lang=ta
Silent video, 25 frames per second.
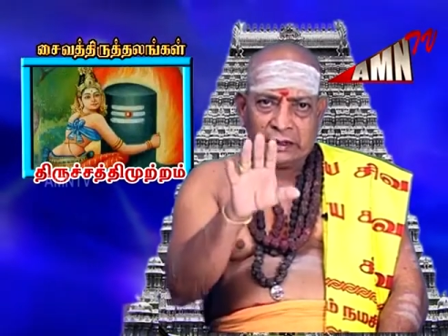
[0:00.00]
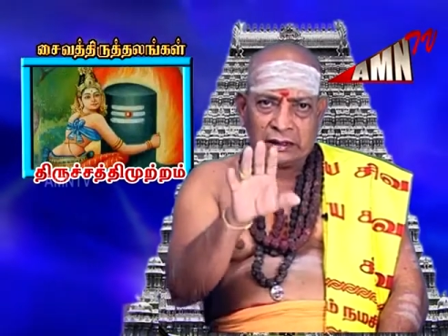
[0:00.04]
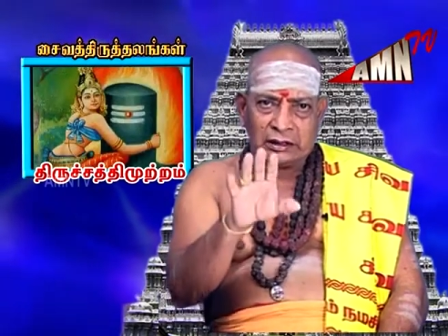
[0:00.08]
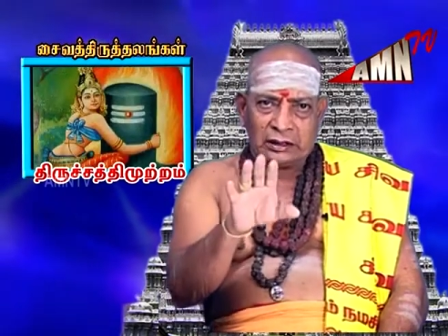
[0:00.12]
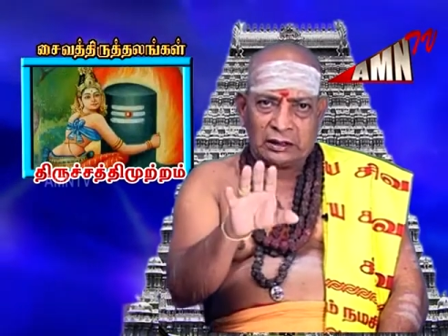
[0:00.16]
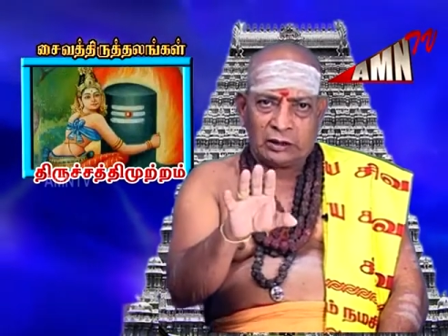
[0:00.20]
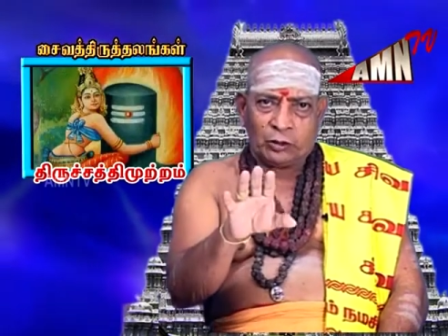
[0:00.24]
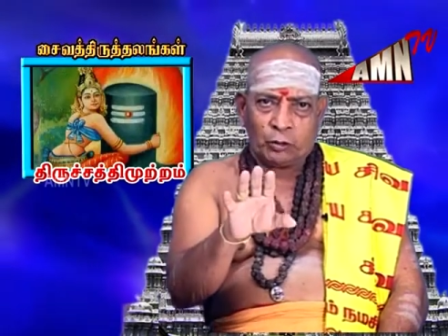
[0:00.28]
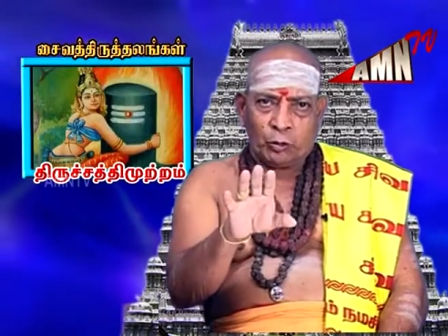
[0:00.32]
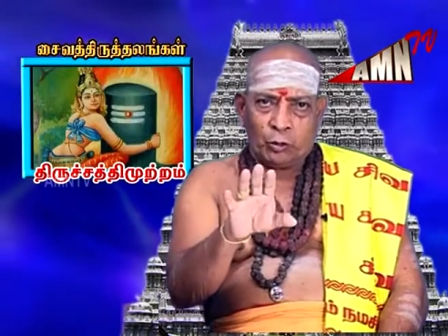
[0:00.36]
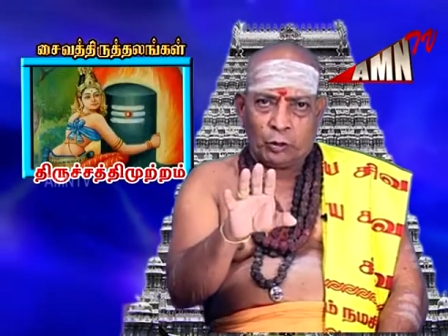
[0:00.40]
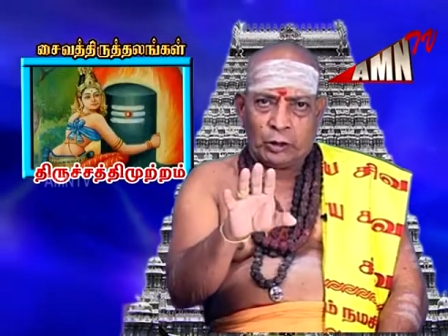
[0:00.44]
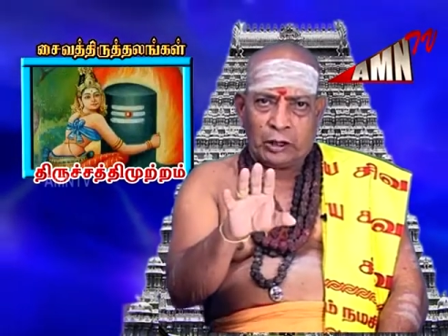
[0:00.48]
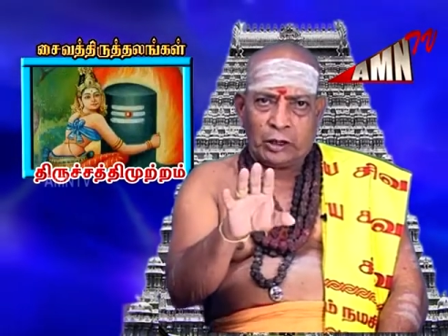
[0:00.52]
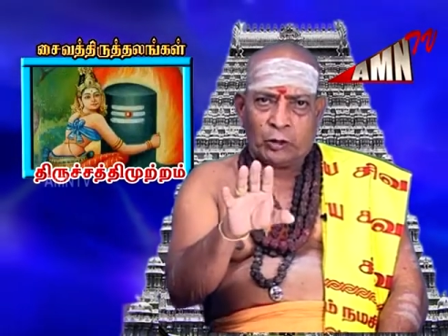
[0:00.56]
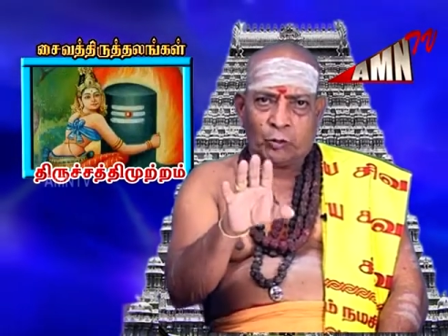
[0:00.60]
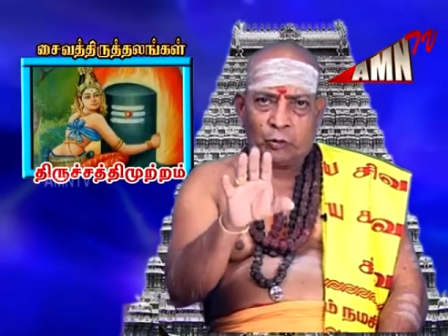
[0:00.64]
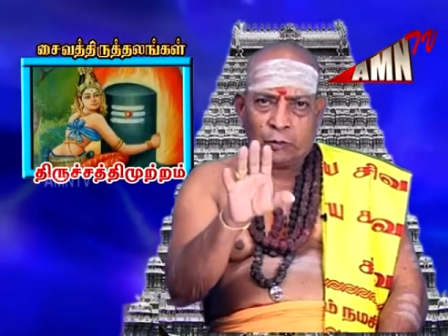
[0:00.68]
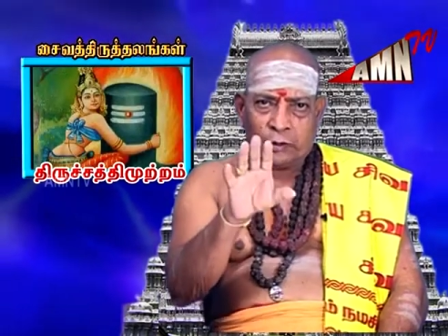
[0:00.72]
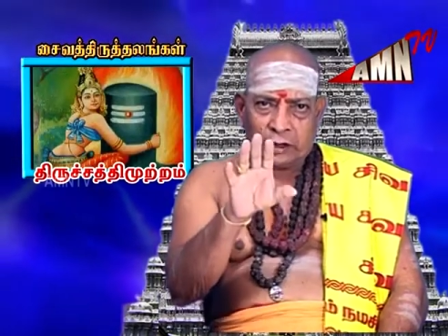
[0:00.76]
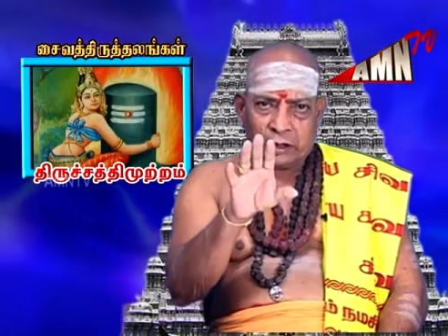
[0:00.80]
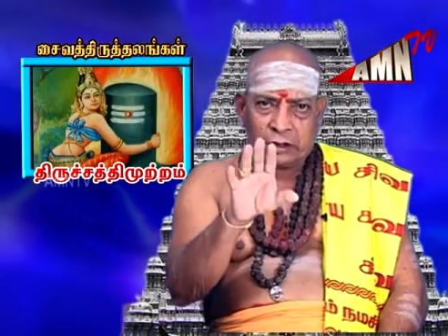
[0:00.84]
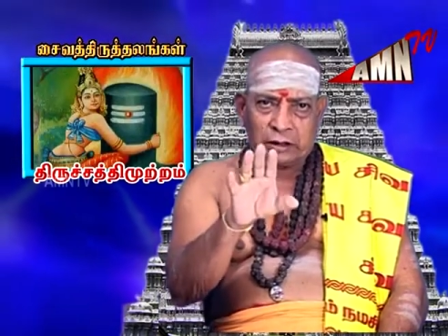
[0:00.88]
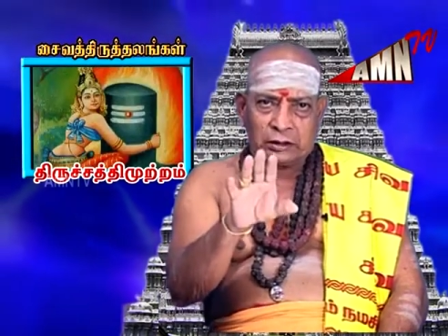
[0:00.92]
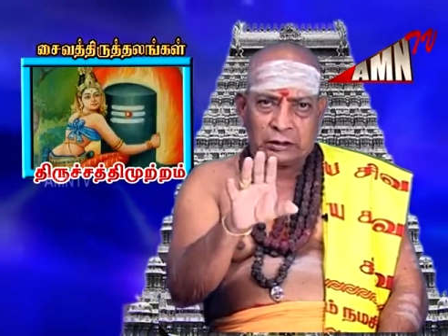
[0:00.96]
இருக்கக்கூடிய
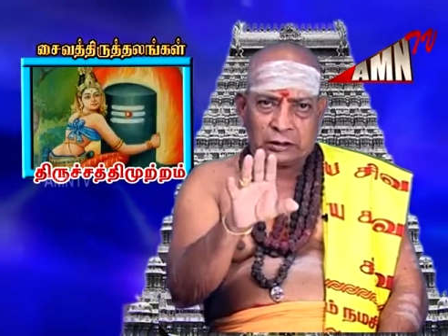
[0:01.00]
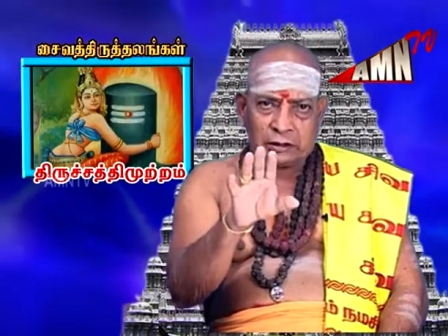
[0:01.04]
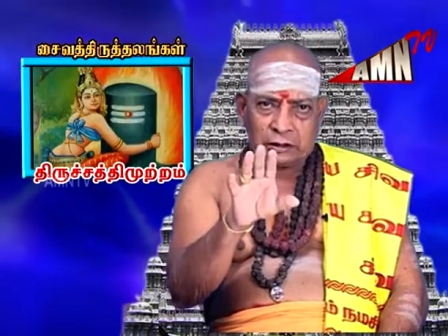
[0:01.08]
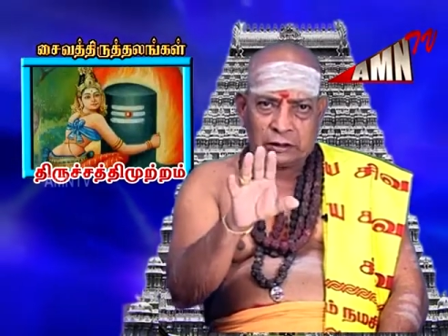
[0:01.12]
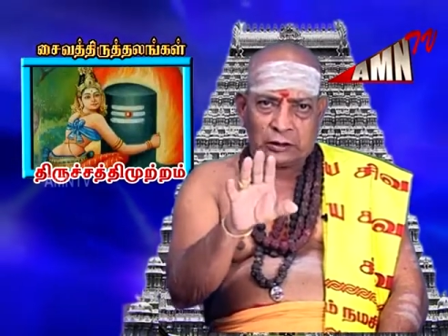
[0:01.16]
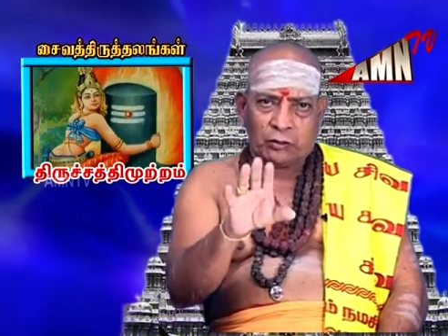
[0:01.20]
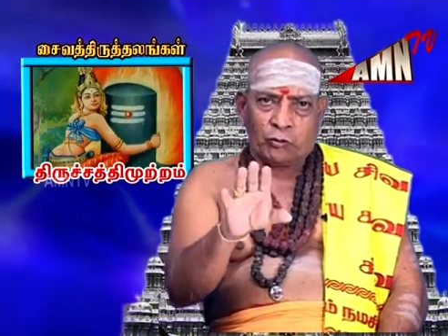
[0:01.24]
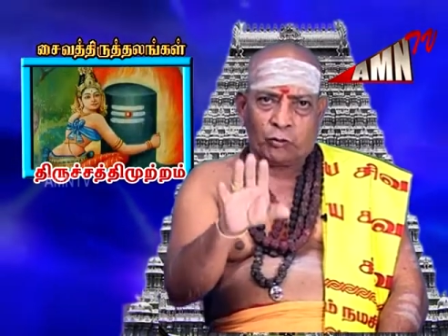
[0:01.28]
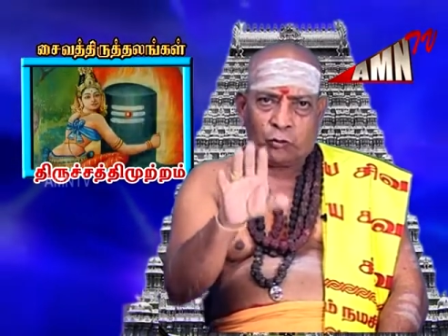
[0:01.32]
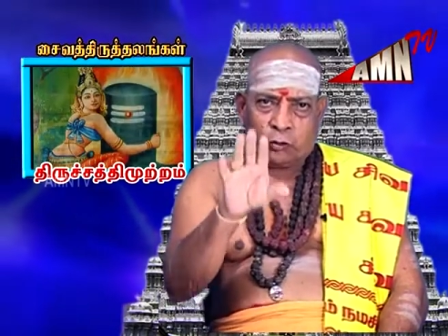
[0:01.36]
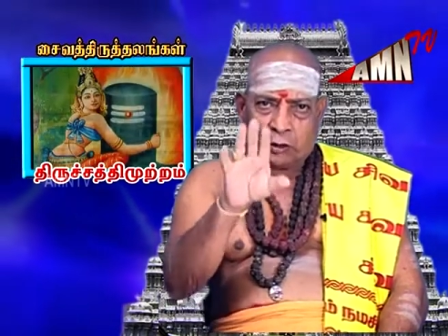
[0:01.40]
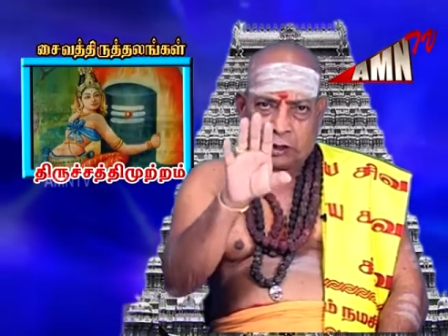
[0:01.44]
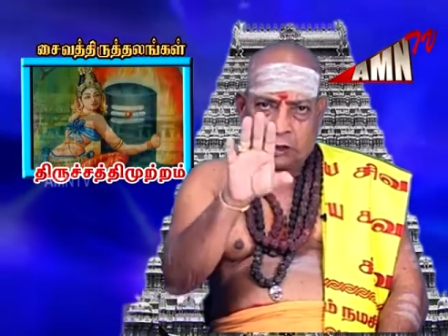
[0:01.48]
உயிர்களுக்கு